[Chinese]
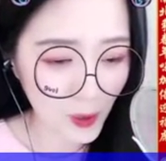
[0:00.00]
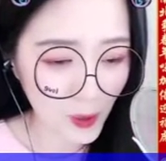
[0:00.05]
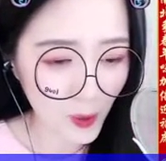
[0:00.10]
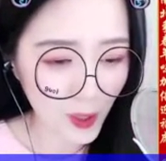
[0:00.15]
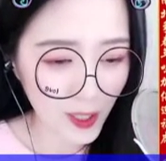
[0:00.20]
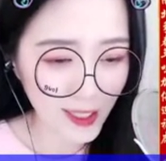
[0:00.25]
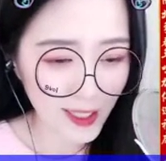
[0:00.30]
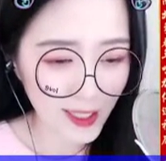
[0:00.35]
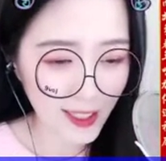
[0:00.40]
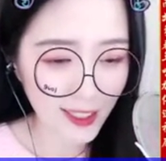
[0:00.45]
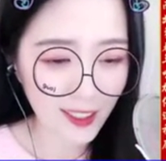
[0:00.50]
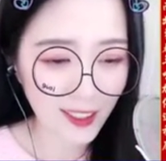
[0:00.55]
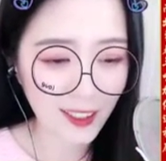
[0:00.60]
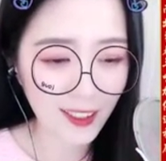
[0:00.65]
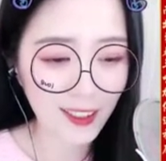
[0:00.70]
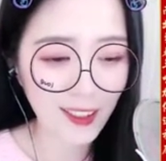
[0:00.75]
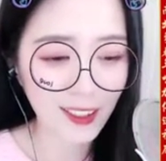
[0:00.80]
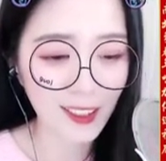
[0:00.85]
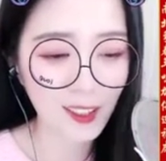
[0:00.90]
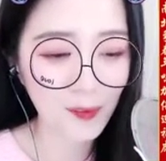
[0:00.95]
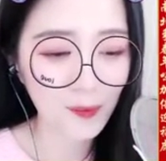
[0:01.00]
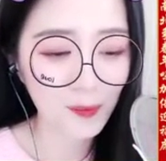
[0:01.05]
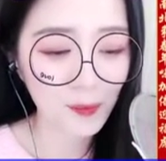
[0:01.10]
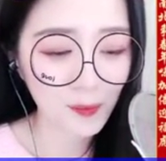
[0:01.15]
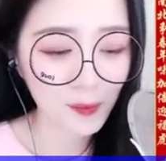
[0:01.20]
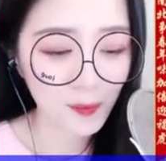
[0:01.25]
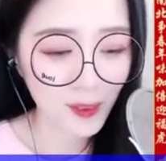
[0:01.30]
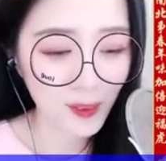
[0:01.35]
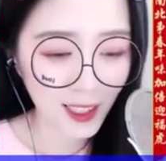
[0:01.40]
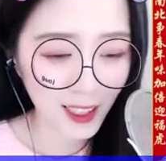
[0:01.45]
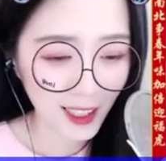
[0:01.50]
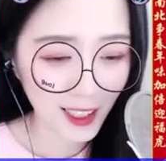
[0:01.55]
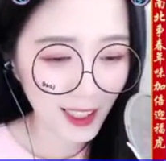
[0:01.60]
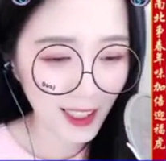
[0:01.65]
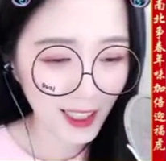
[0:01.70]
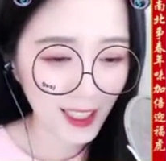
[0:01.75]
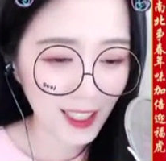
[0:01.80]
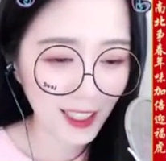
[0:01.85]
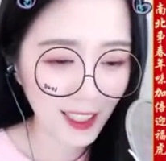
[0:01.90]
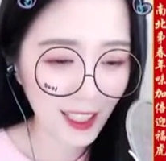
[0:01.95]
与云儿无关，
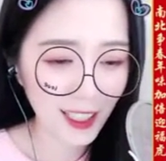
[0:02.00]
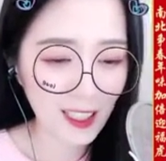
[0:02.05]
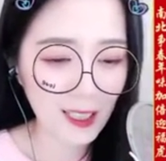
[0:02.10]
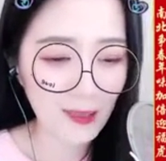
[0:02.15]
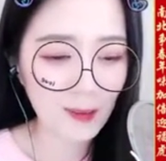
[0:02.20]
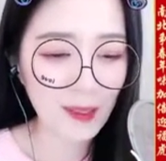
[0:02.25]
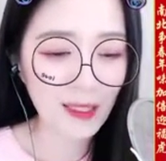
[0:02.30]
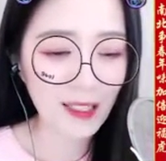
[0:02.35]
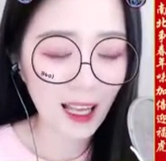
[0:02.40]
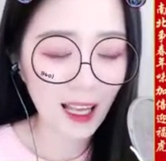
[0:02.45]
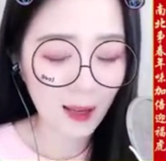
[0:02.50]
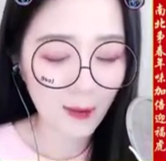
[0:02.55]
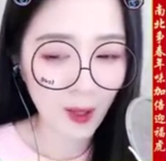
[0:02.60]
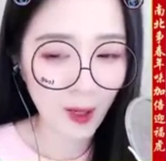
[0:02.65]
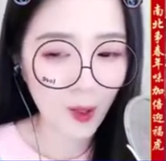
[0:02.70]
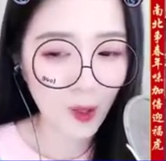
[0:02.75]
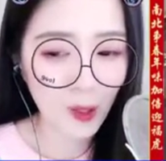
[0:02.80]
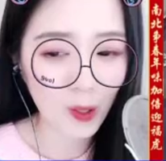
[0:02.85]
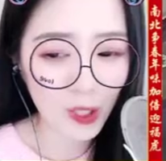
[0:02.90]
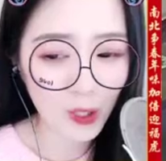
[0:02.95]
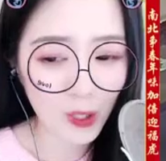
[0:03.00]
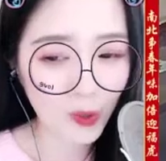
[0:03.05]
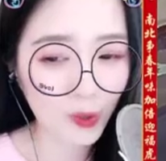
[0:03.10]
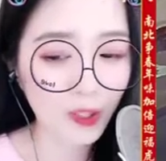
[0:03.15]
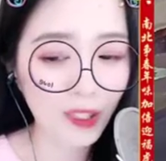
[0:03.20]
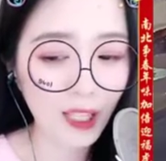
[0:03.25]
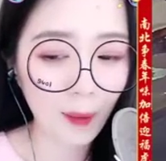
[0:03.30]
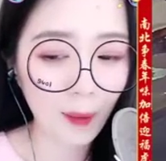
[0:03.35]
还请父皇母妃明鉴。